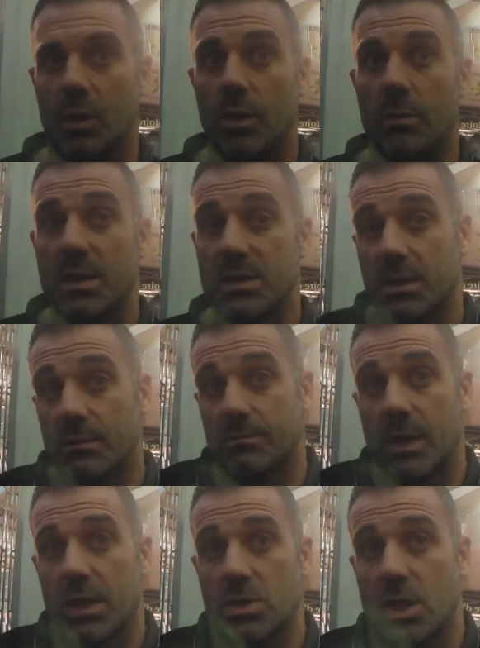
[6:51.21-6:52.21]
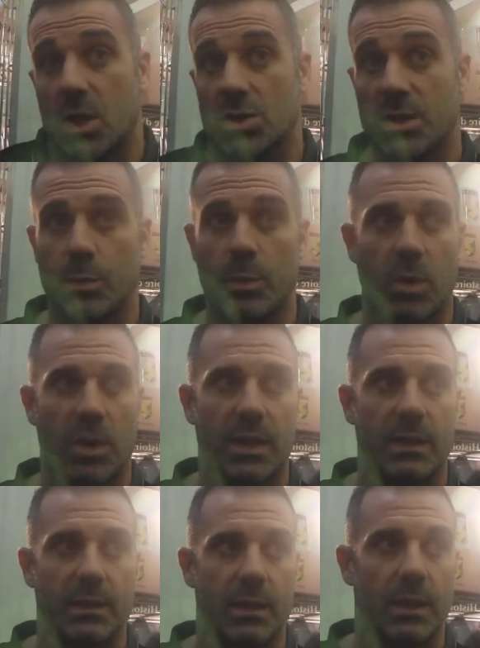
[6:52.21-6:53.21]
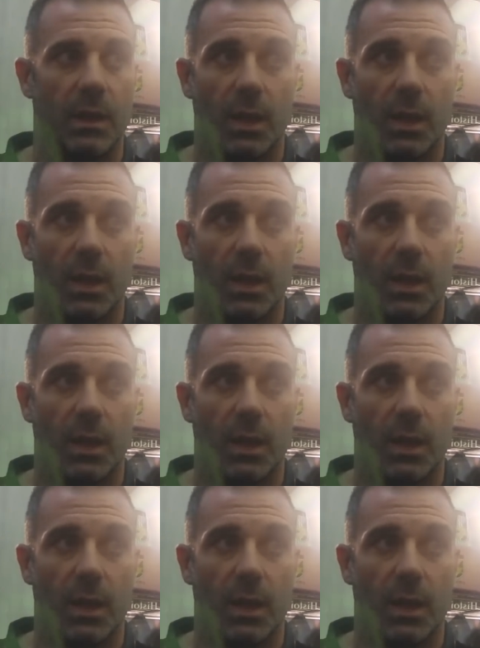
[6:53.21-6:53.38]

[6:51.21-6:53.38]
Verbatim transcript: con il mister. Adesso la cosa più importante,